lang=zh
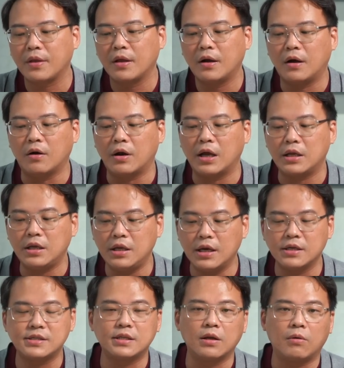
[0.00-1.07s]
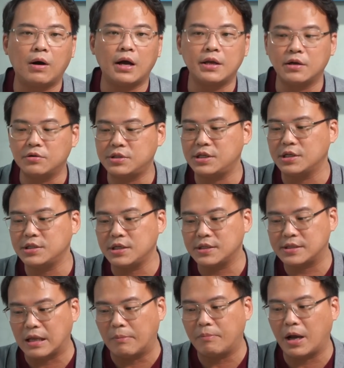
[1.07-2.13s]
啊，那 E S 的话也有接近
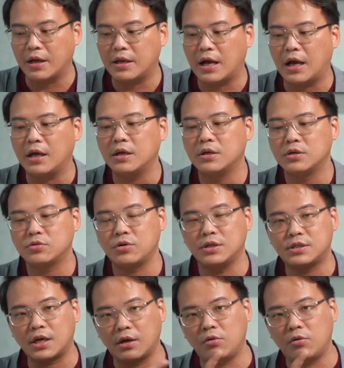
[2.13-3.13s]
三百台，所以这个